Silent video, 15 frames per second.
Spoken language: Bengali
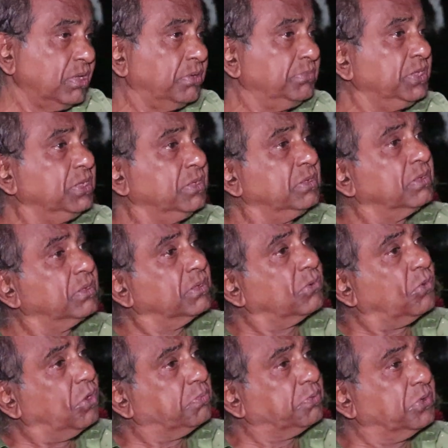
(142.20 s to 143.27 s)
আমি
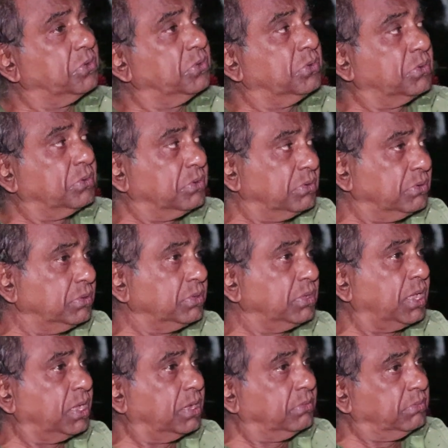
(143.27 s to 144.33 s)
গল্প
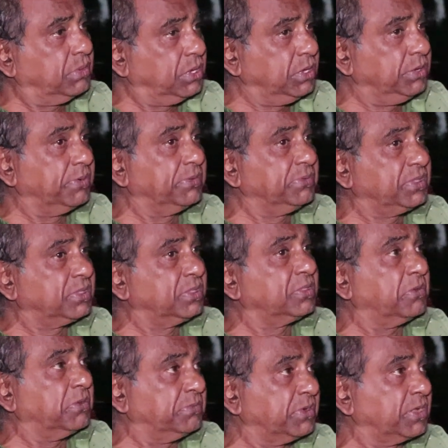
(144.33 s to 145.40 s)
এইভাবে
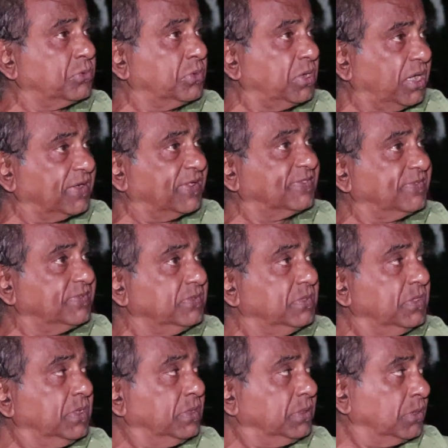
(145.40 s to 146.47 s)
চিন্তাভাবনা করে আগাচ্ছি
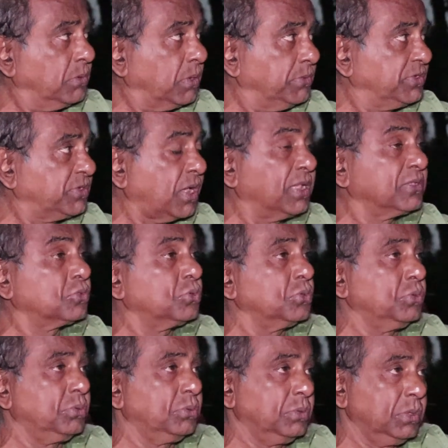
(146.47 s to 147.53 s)
যেমন আমি শান্ত
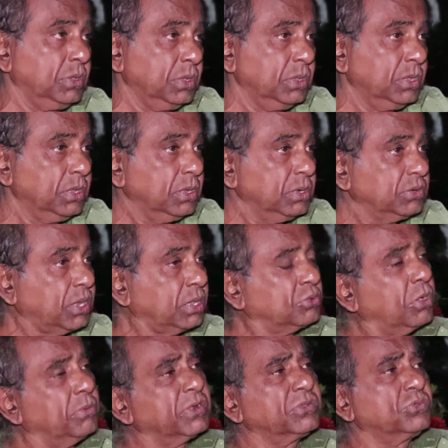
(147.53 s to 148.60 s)

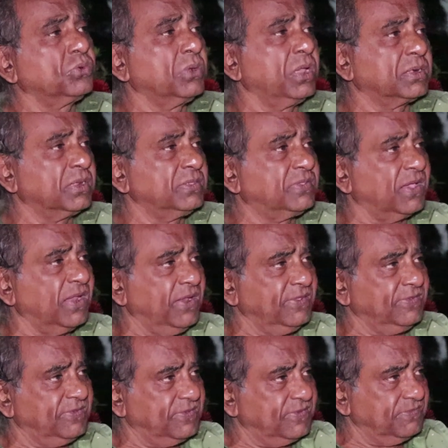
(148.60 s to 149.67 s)
শান্ত আমার জন্য একটা
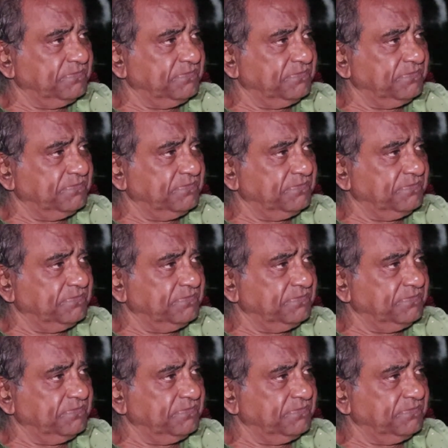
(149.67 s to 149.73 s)
চ্যালেঞ্জ